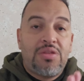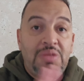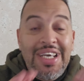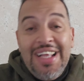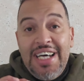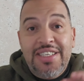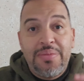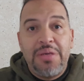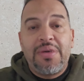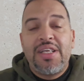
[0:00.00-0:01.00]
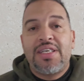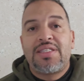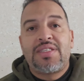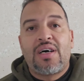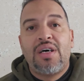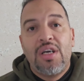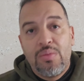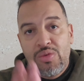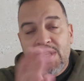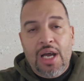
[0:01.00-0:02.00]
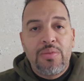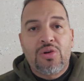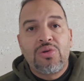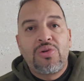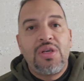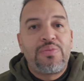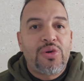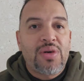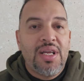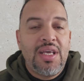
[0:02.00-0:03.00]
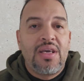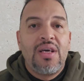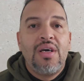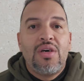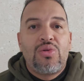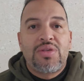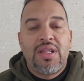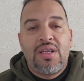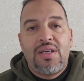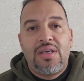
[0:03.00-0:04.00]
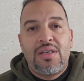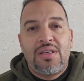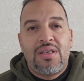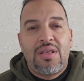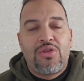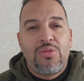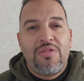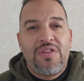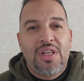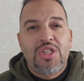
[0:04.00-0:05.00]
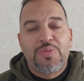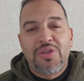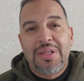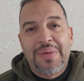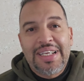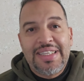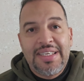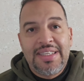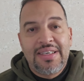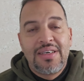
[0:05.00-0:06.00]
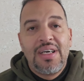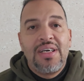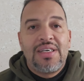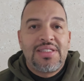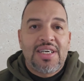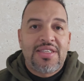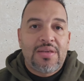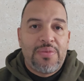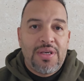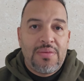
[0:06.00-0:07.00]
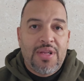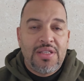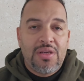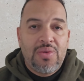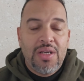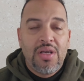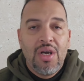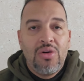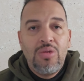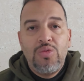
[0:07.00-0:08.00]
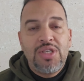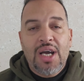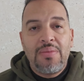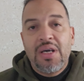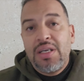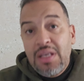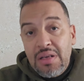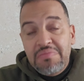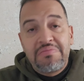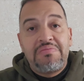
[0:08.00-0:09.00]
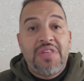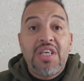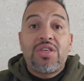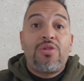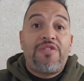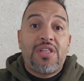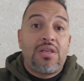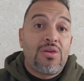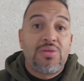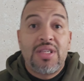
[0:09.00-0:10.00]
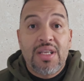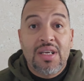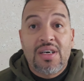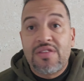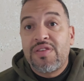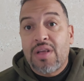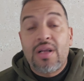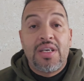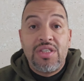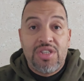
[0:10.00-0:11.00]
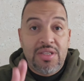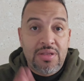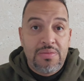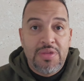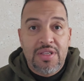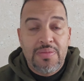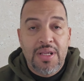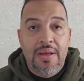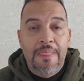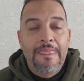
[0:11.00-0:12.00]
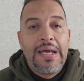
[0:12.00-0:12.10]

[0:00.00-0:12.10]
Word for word: تمشي على حسب الامكانيات نتاعها المنتخب الكونغولي مبروك عليه وصل آه، للدومي فينال جوبونس المره السادسه انتصر ب 3 1 والمنتخب الغيني ديجا لو فات انه وصل لهاد الكارت فينال راه انجاز بالنسبه لي